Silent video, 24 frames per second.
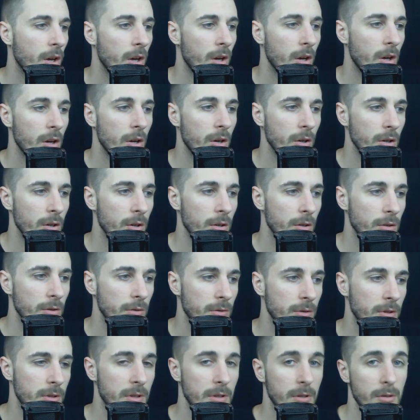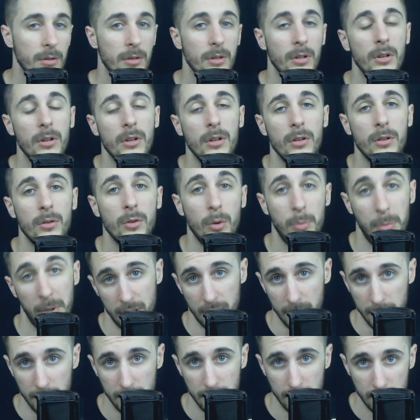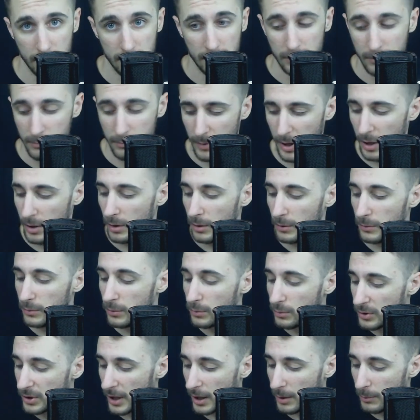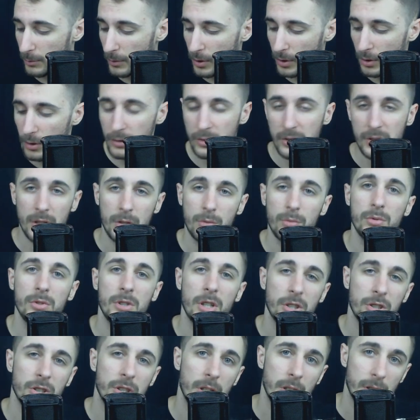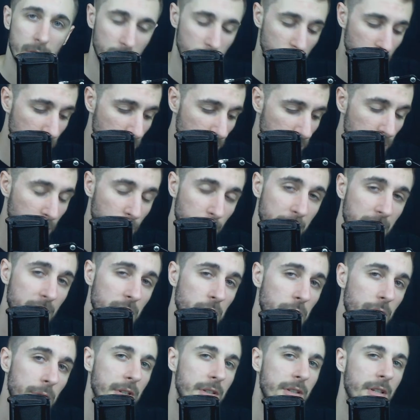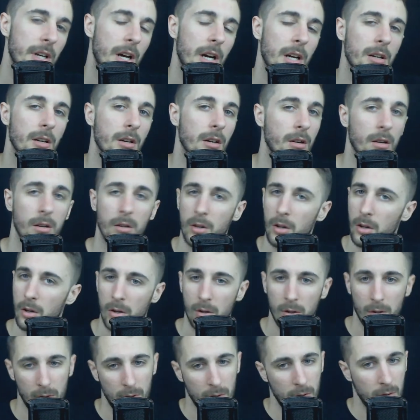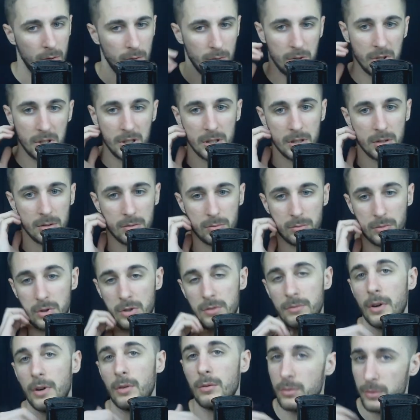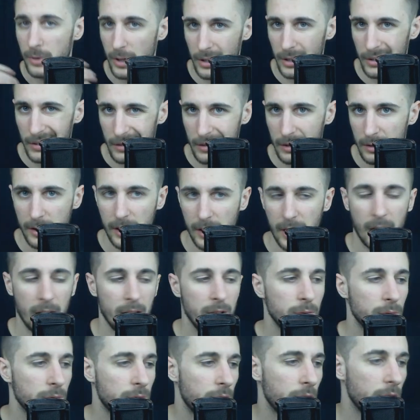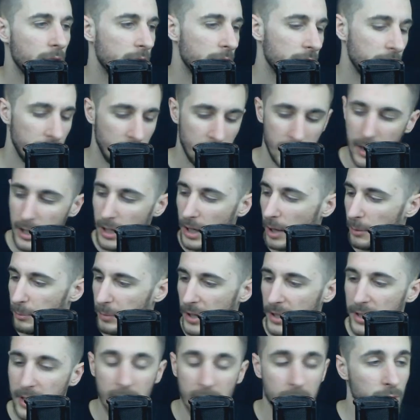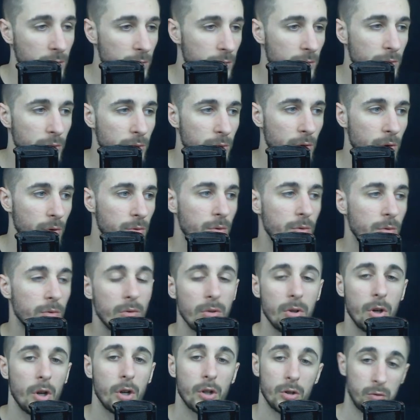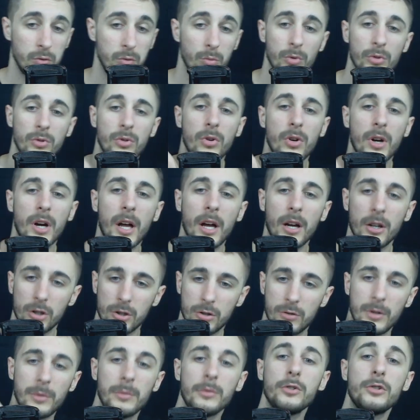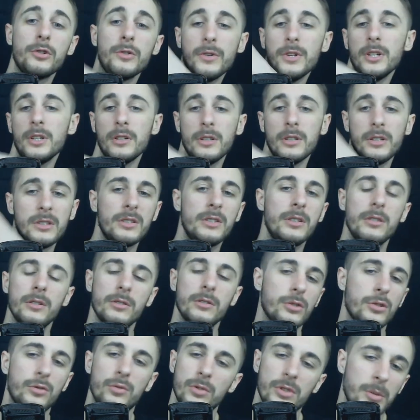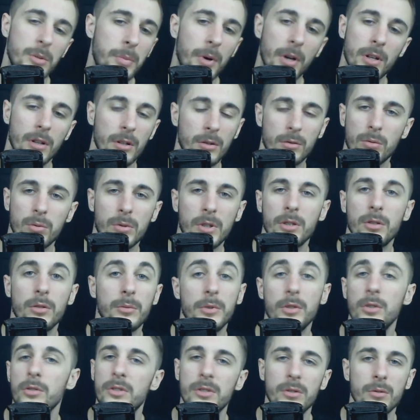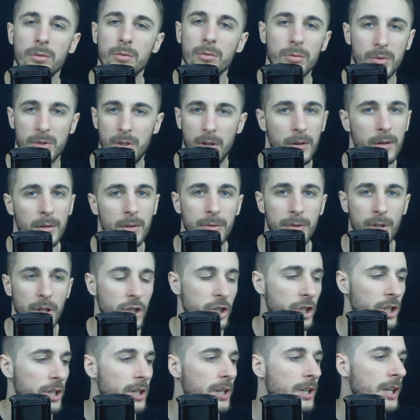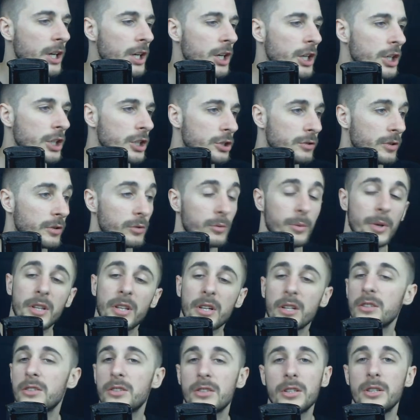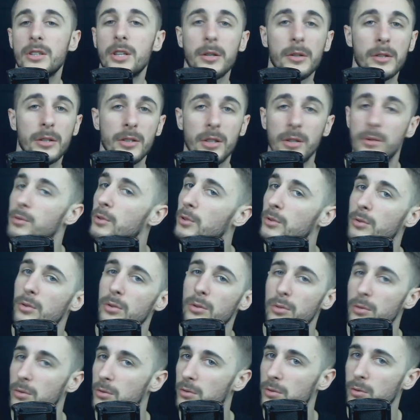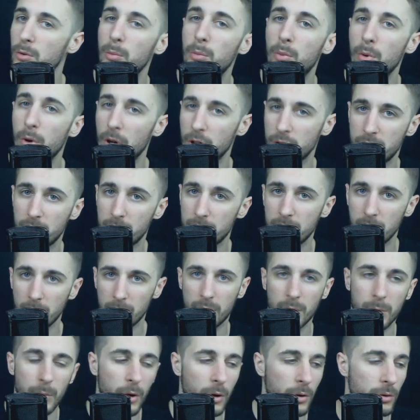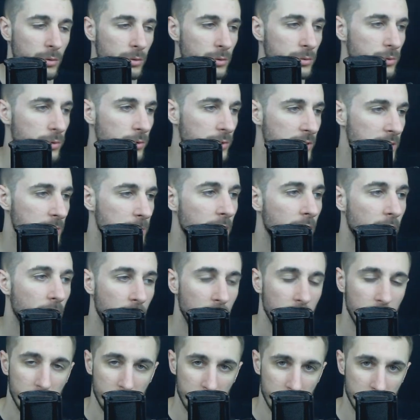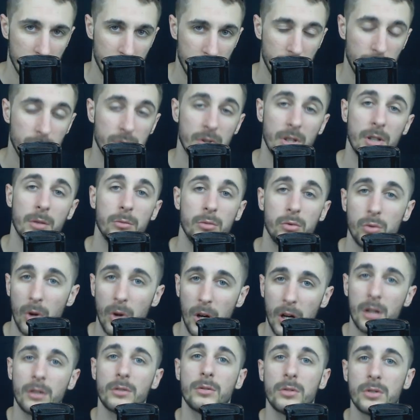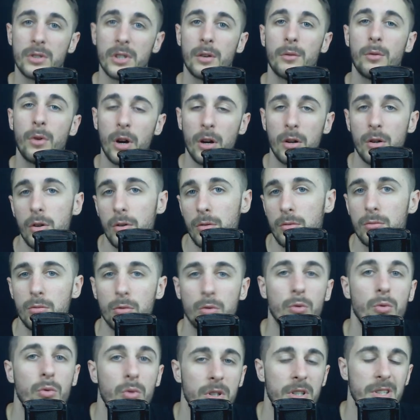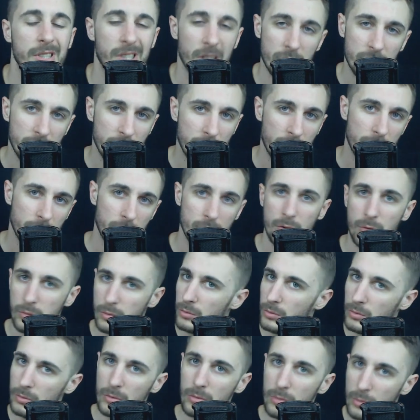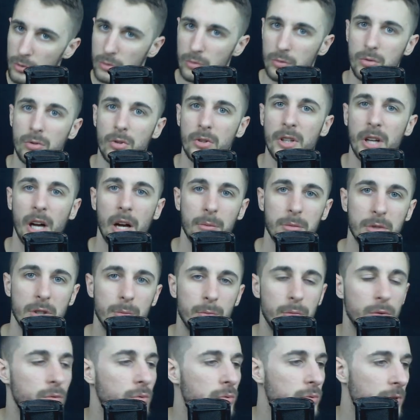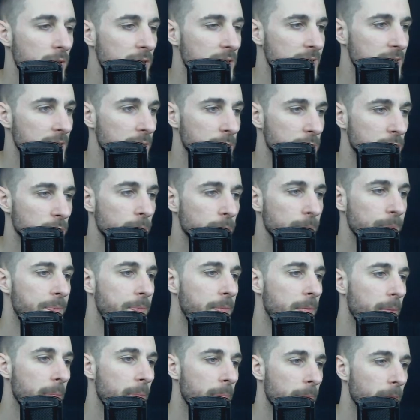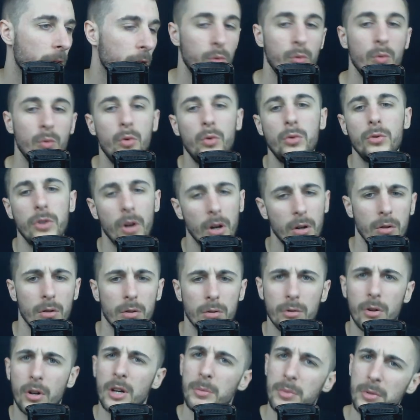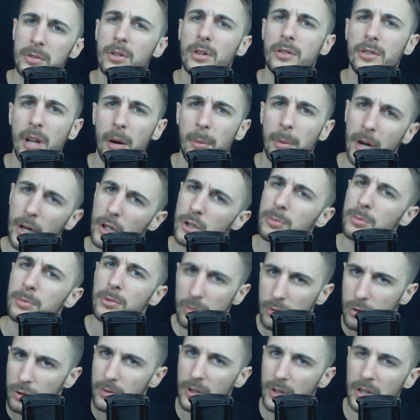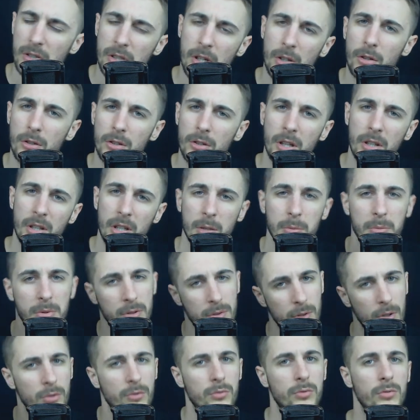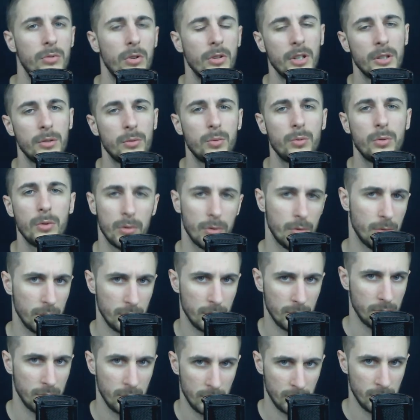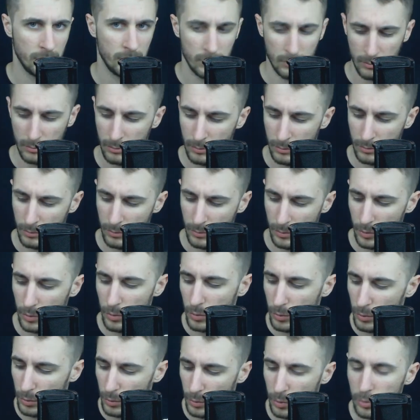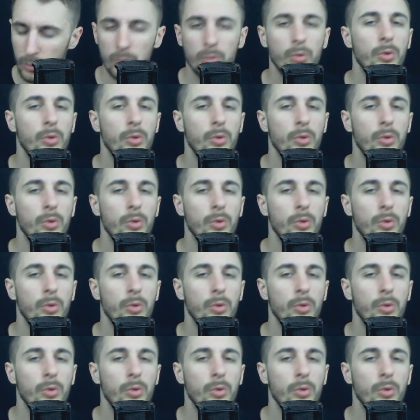le prix. Alors foncièrement, si vous achetez une bobine de métal qui va vous faire très longtemps et un paquet de, coton, je vous montrerai, hein, je, vais, ici, je vous dis pas euh, toutes les deux minutes sinon ça va vous faire chier. Je vais vous mettre ici des, photos de ce qu'on peut acheter directement en reconstructible et si vous avez besoin de savoir où les acheter, je vous, donnerai un petit peu tout en description ou dans l'épisode dans d'après. Je pense que je ferai ça dans le dernier épisode, je vous donnerai tout, euh, tous